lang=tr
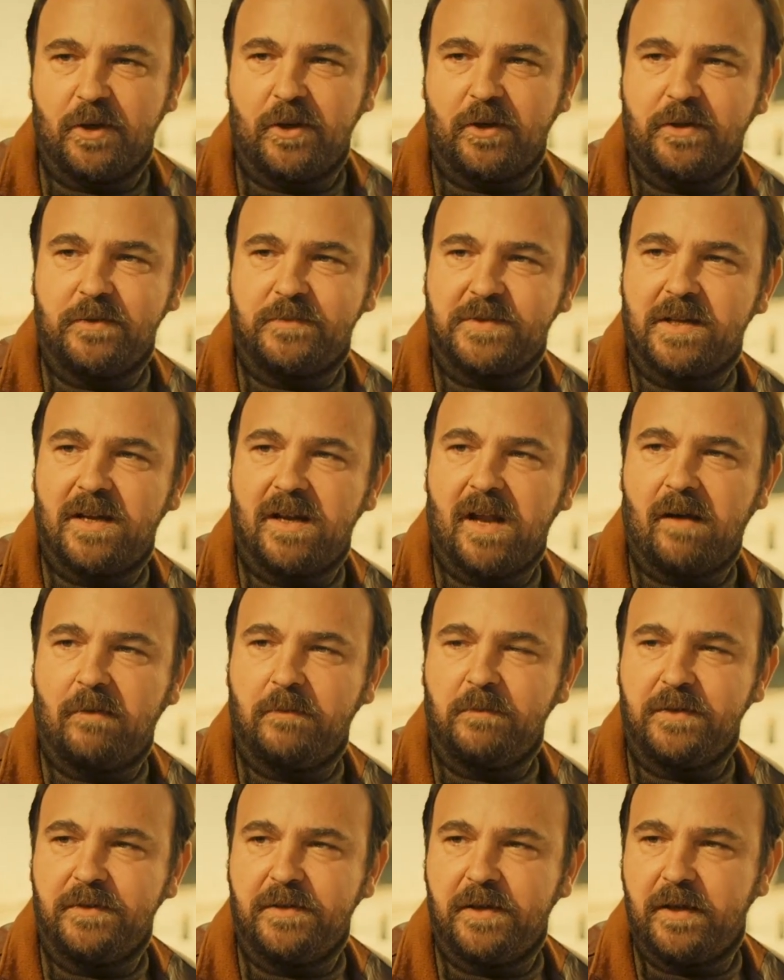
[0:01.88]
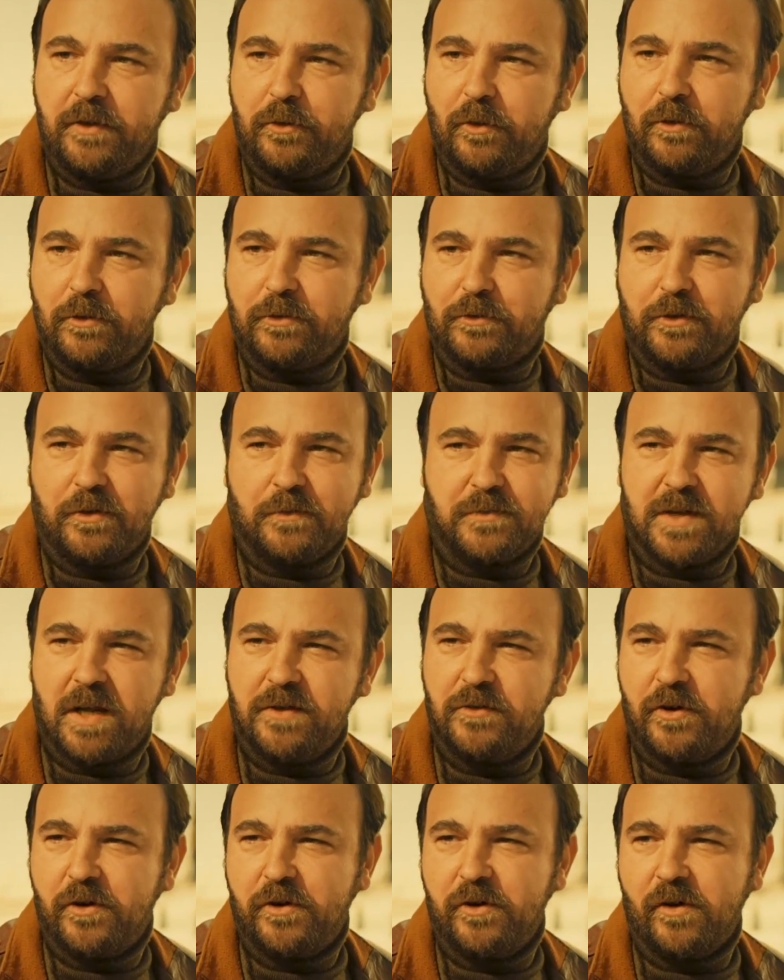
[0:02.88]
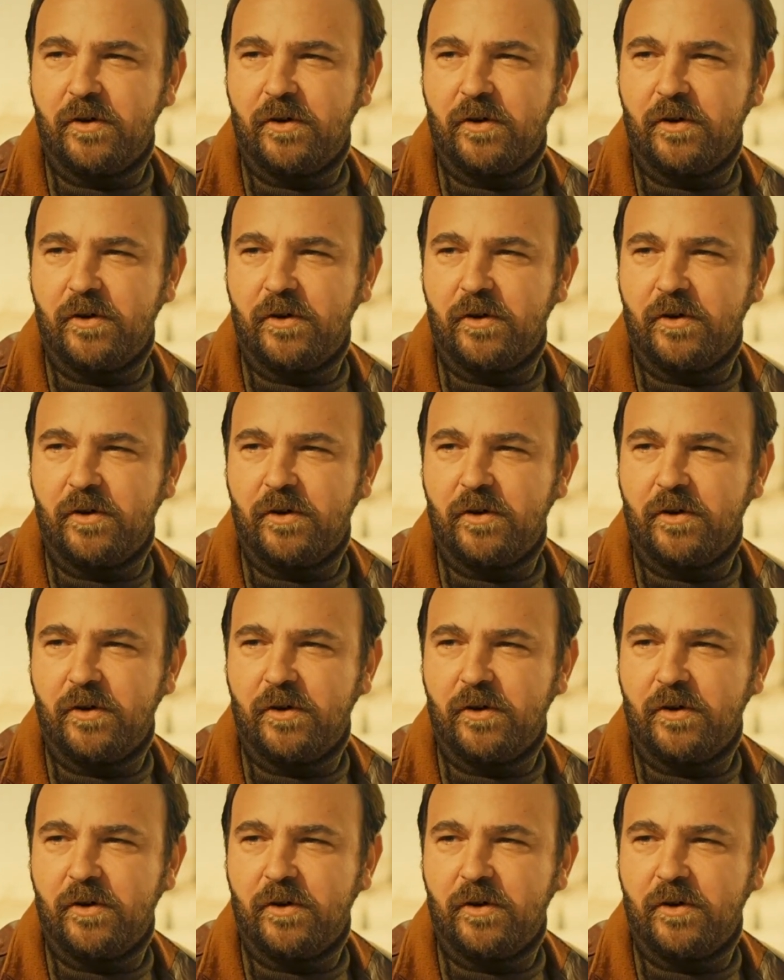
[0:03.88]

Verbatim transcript: Ne arayayım Selam, mideyi dolduruyorum. Sen ne